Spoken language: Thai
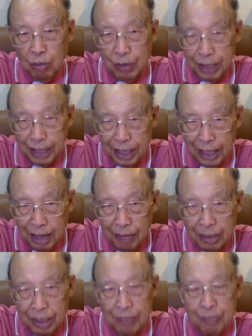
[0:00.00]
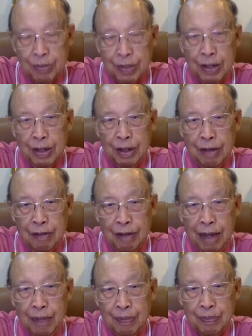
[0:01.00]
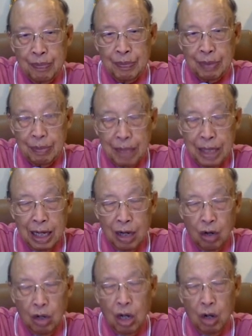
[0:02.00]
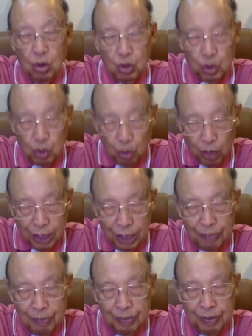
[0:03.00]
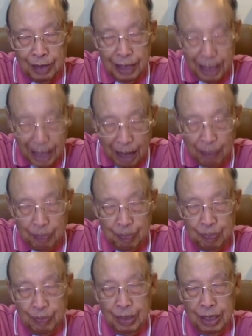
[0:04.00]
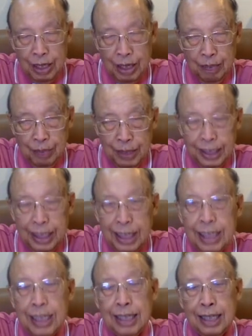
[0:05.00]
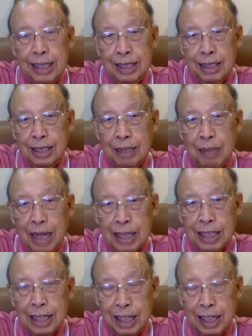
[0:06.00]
พิจารณาเบิ่งว่าเมื่อเขาเข้าส่วนรับพิธีสินมหาสนิ